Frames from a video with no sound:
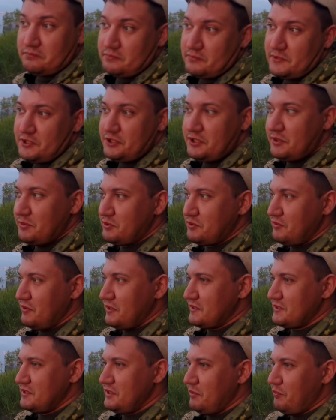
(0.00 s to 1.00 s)
С чем
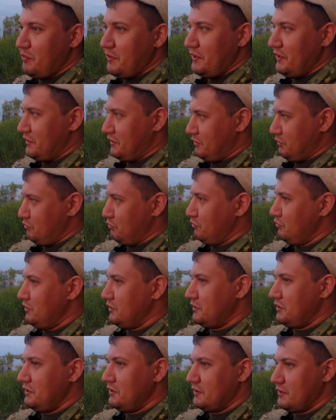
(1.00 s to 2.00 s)
связано, непонятно. То
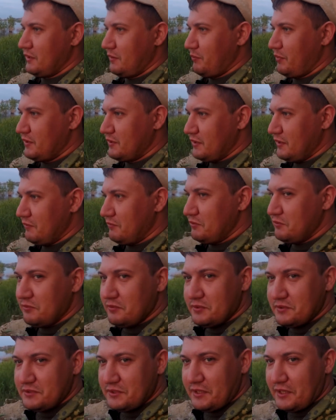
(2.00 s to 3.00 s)
нет-нет, так
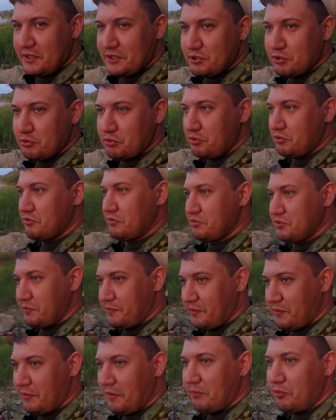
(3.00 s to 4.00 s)
подлавливалось хорошо, а то это вообще
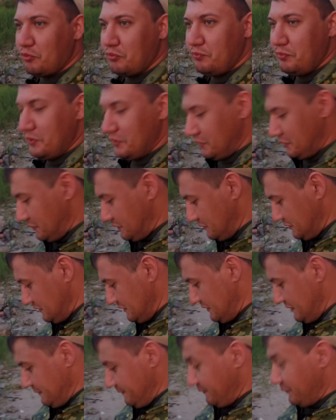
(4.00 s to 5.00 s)
прям обрубило.
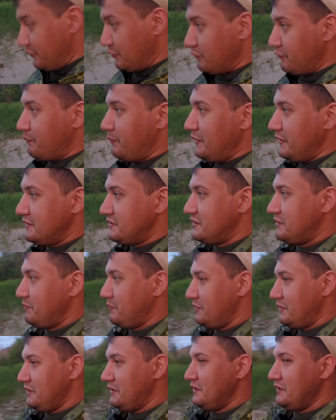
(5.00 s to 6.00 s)
Ну в
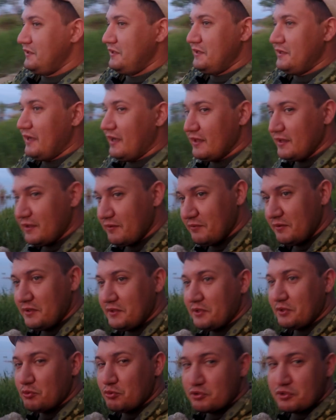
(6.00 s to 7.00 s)
принципе, и
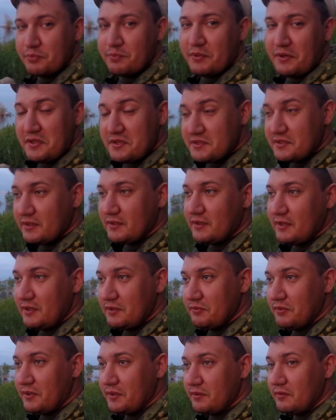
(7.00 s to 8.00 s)
голавль-то тоже перестал
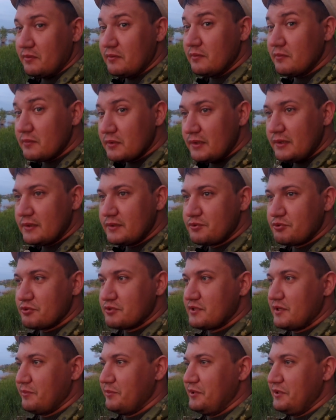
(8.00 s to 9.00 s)
клевать. Что
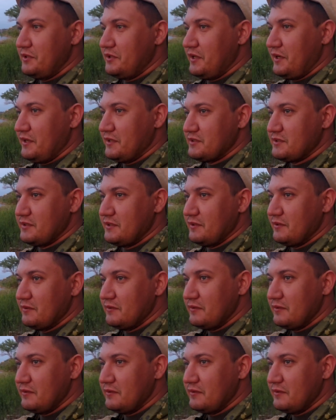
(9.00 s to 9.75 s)
самое интересное.